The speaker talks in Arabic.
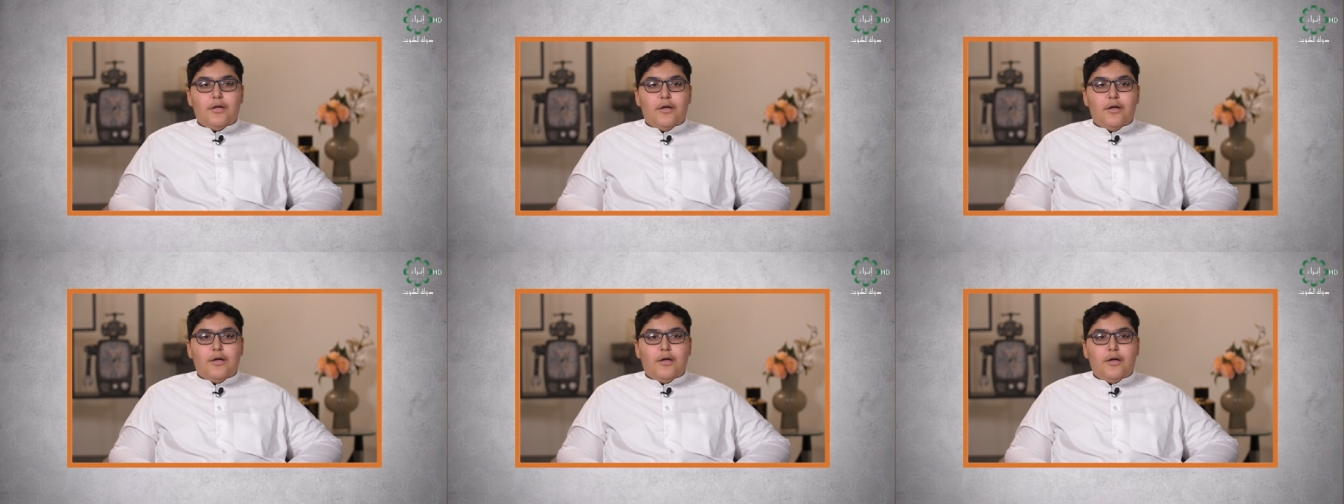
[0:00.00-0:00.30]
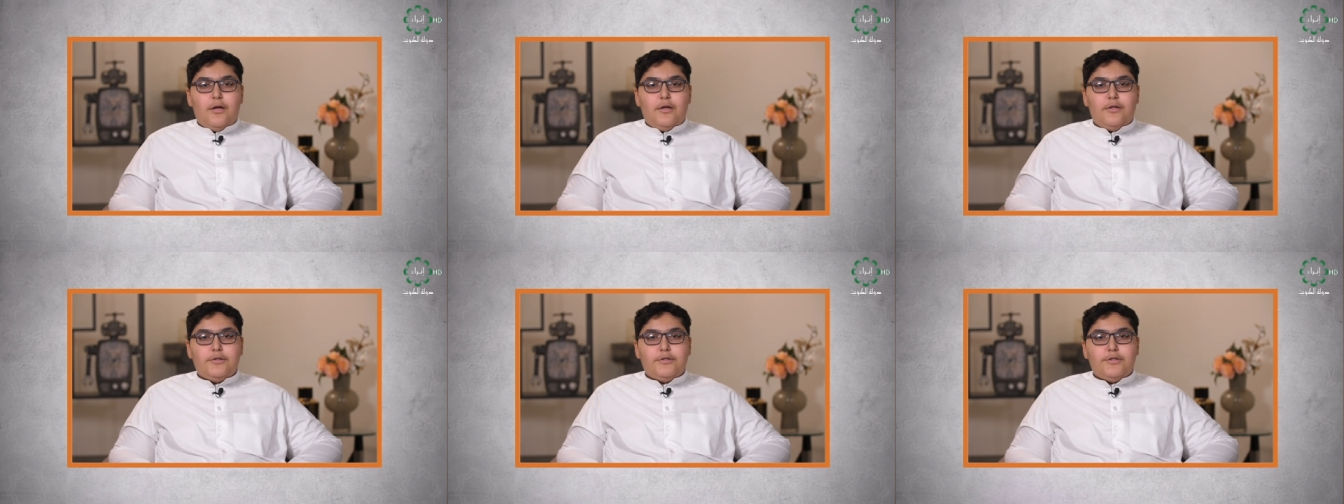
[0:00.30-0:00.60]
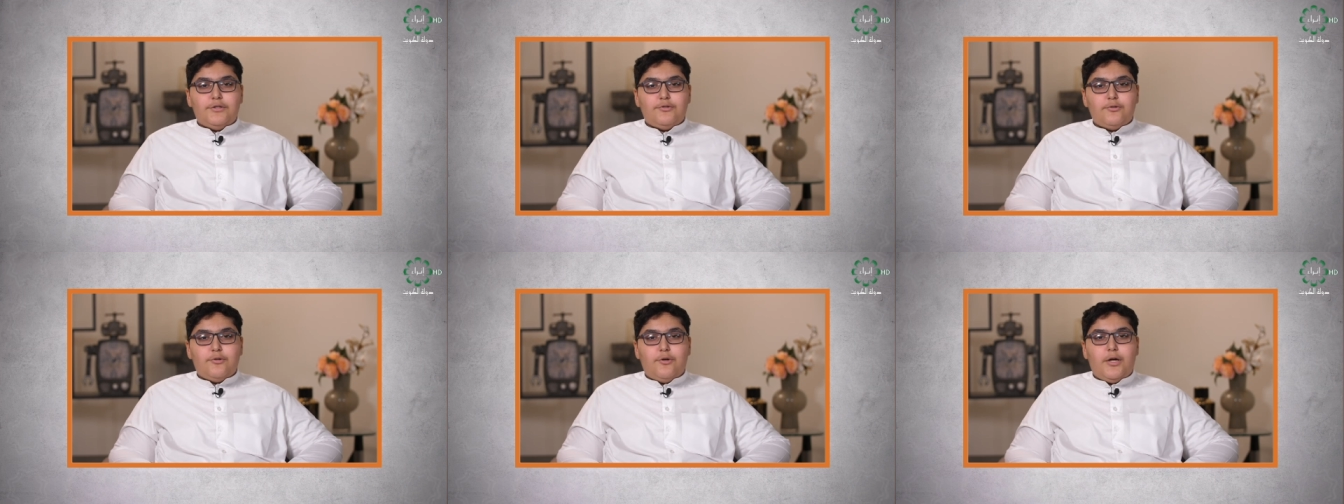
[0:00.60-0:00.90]
آه، عندي
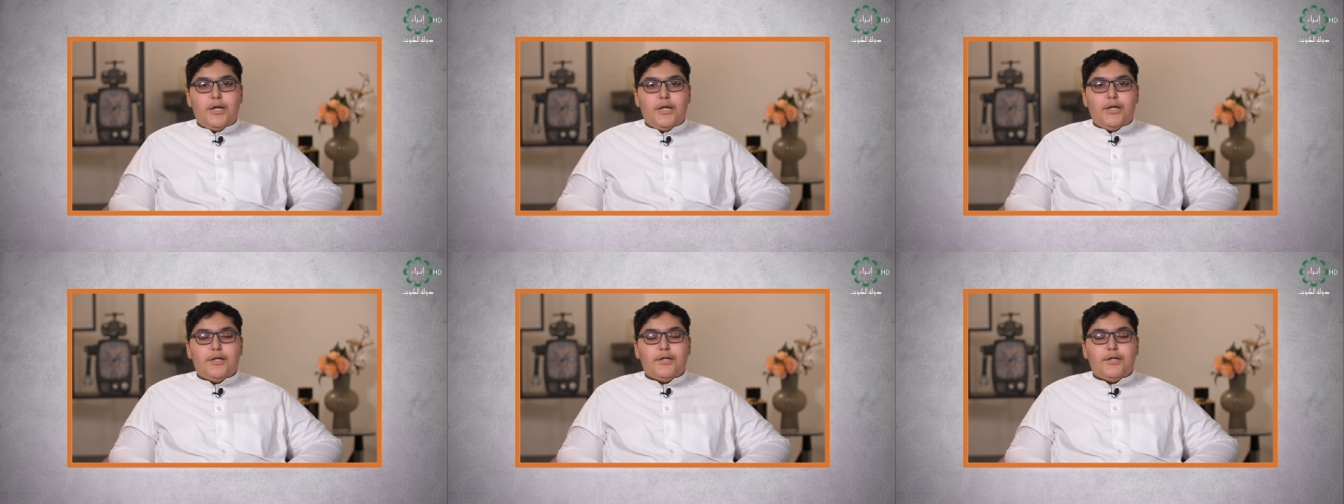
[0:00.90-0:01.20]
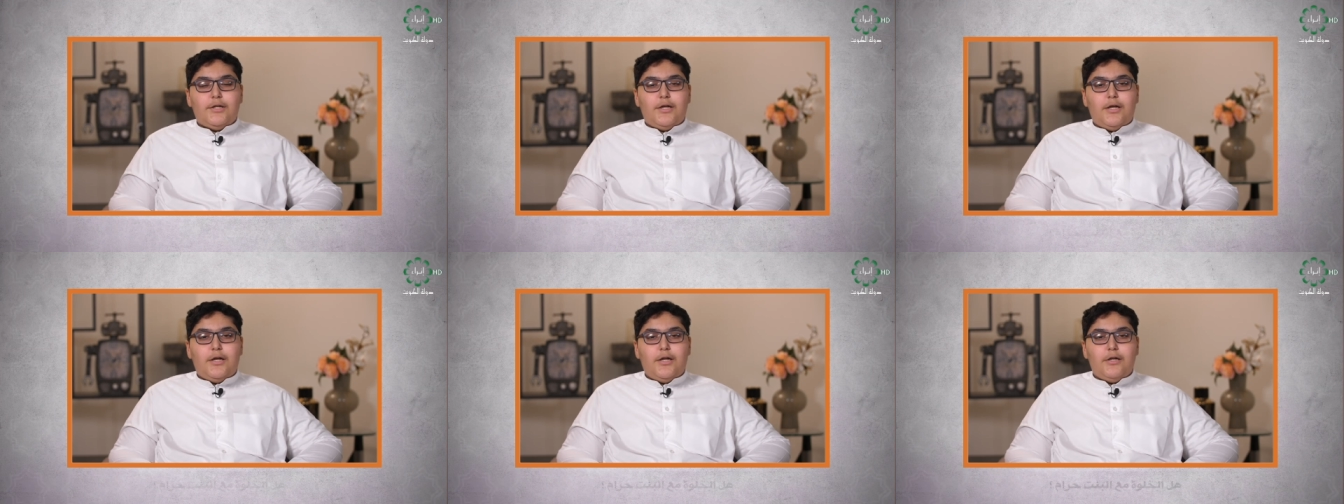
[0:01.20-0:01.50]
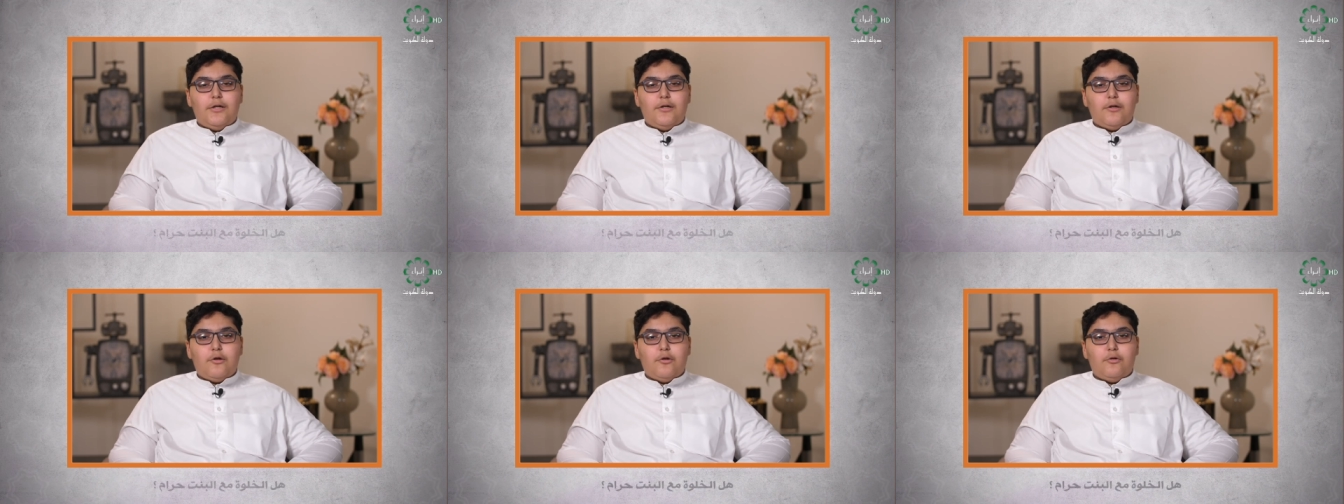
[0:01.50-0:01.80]
سؤال هل
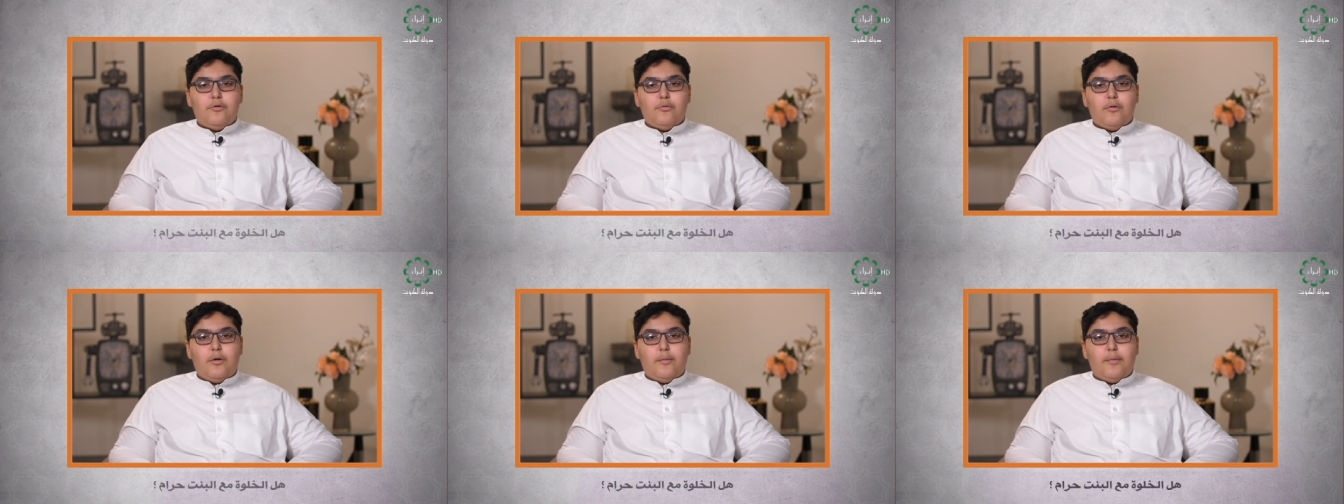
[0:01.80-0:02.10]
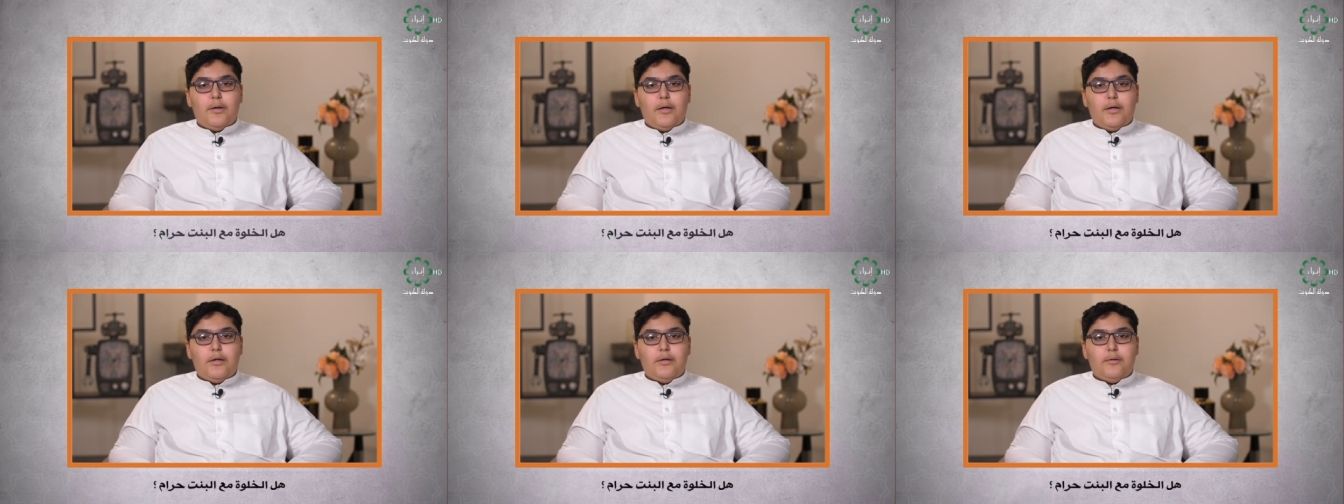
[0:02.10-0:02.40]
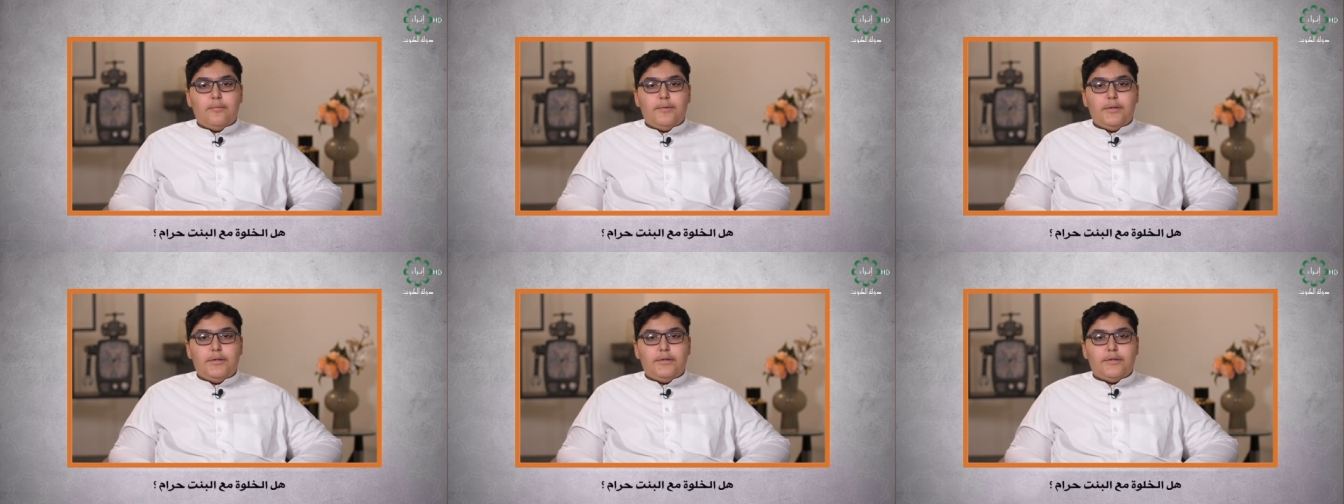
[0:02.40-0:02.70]
الخلوة مع
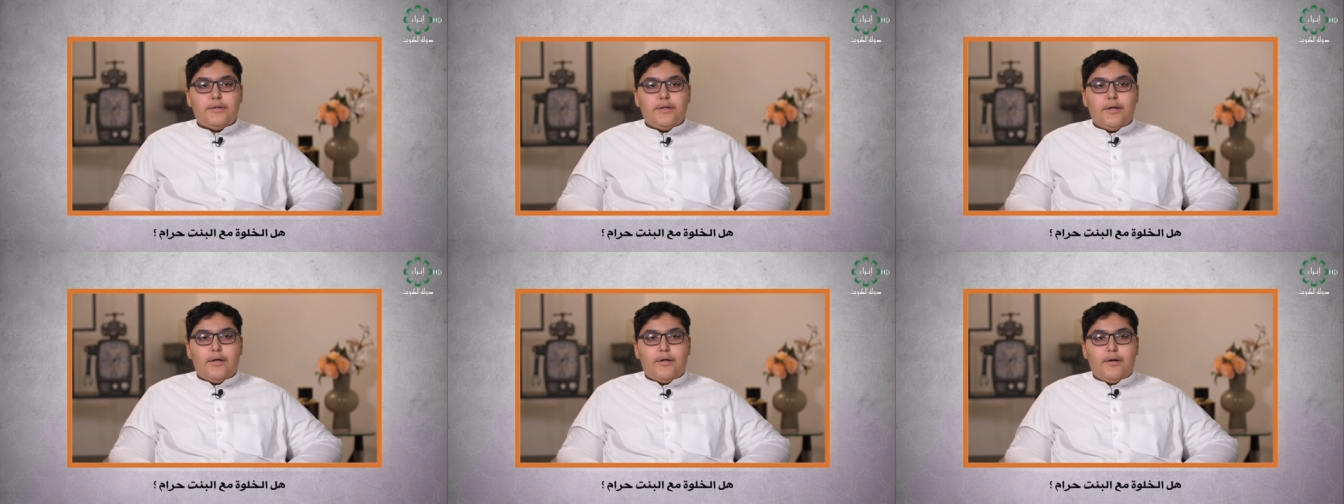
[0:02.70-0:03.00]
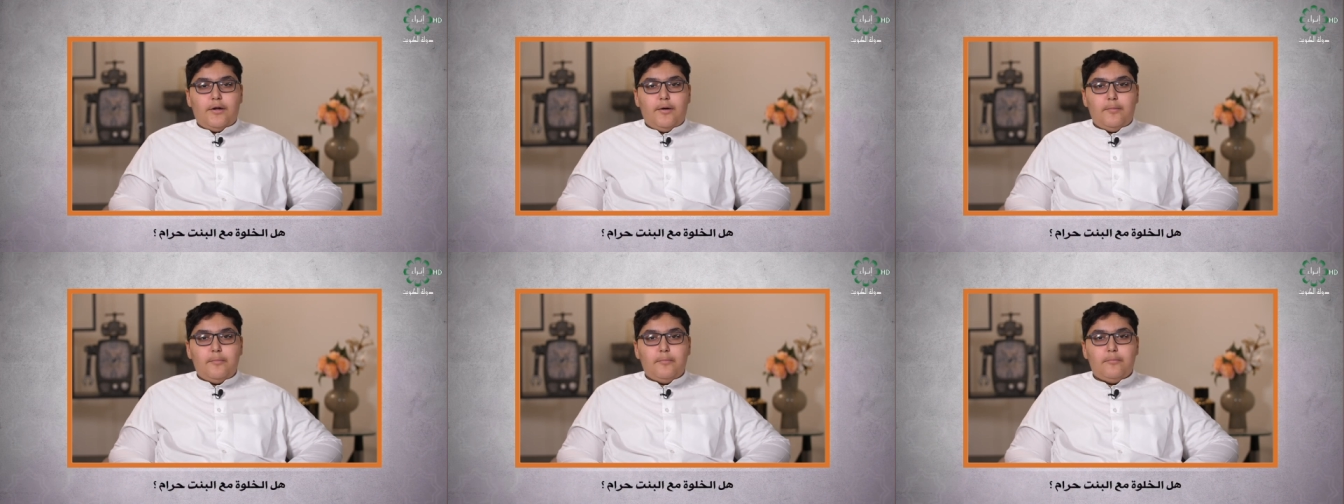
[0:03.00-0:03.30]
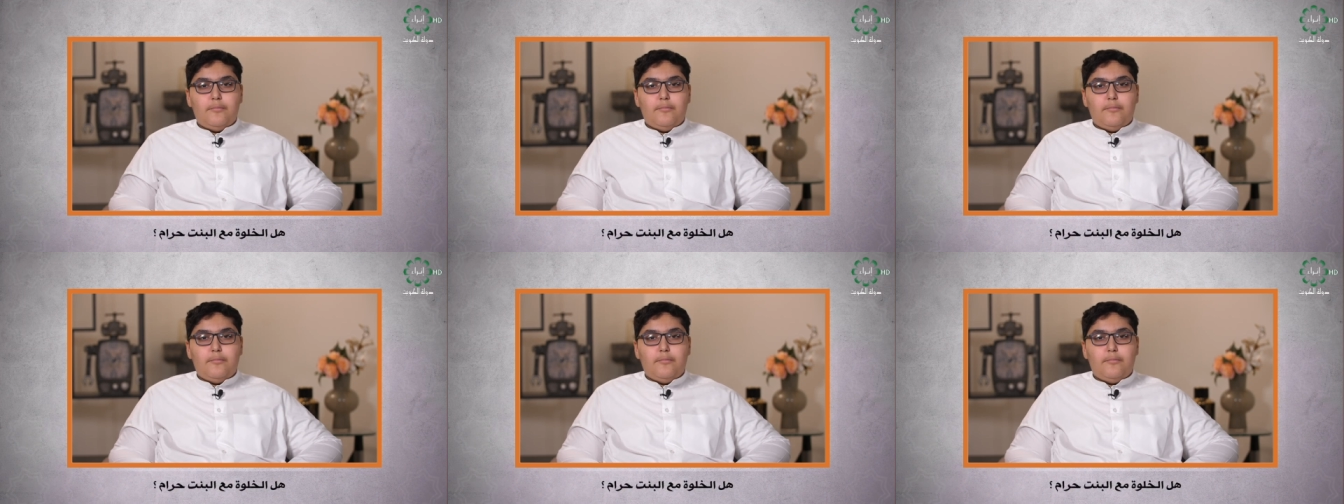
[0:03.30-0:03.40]
البنت حرام؟